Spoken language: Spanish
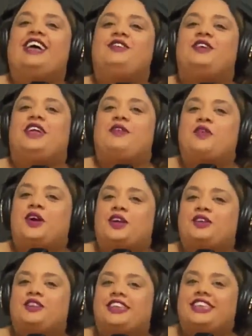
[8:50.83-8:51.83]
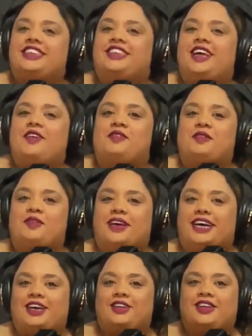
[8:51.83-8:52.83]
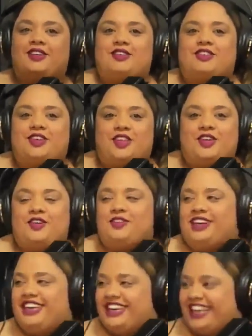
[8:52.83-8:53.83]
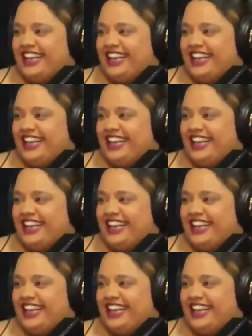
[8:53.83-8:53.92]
Esperamos que no sea en diciembre para que nos den nuestro doble.